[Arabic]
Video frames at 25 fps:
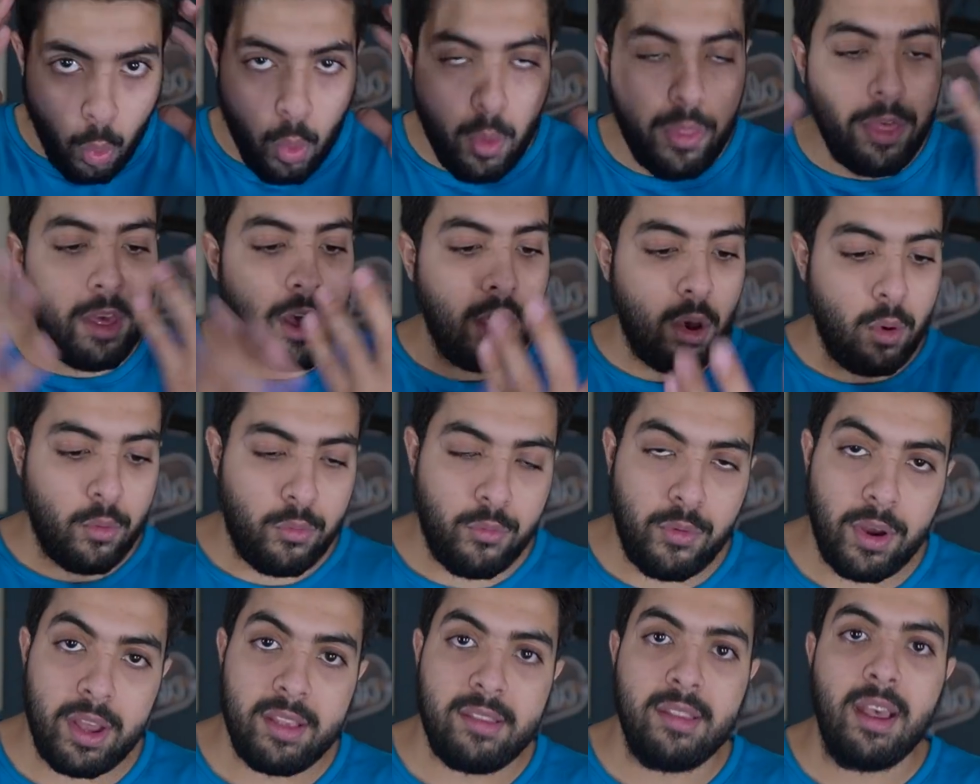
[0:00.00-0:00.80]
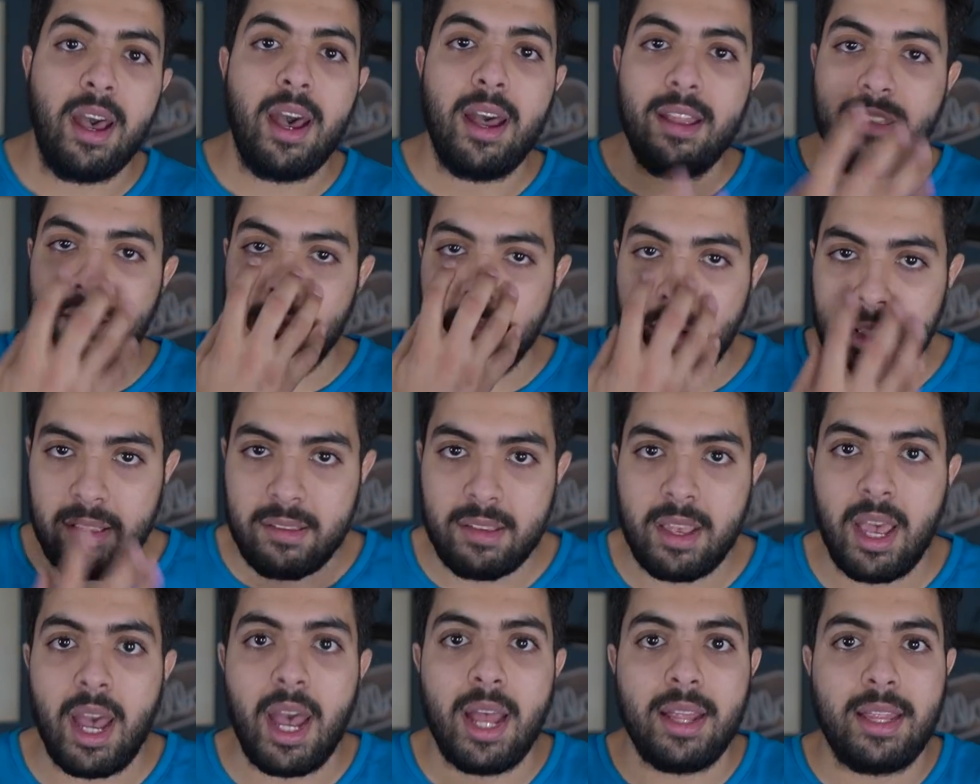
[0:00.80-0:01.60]
خوذه قفازات
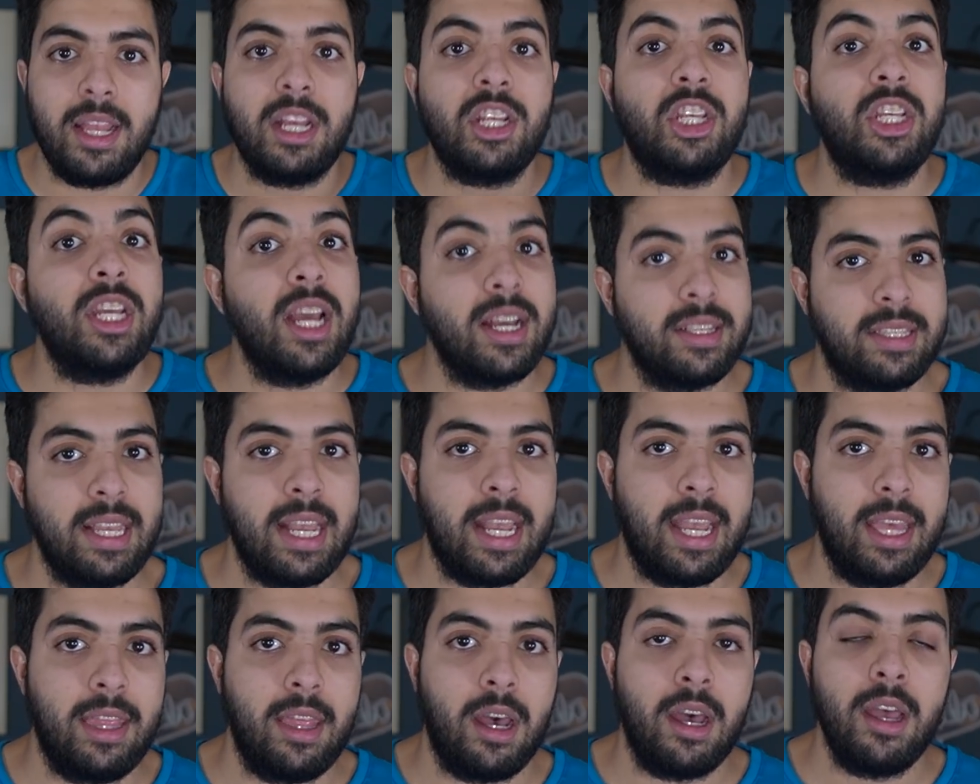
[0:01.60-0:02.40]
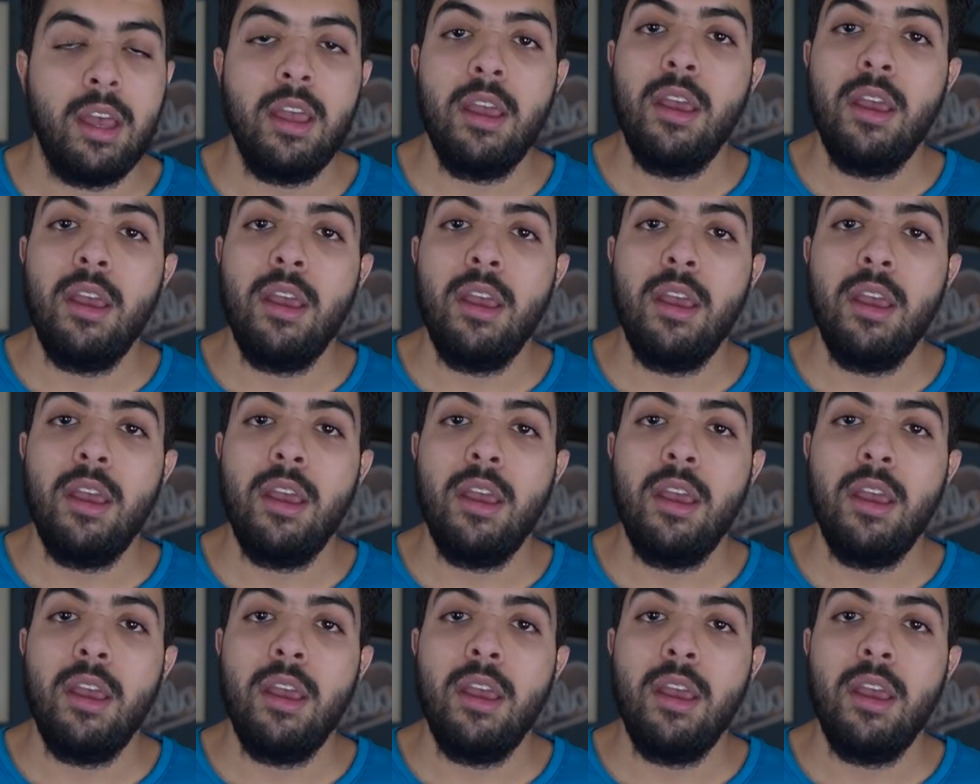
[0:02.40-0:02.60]
ماسكات اشياء زي كذا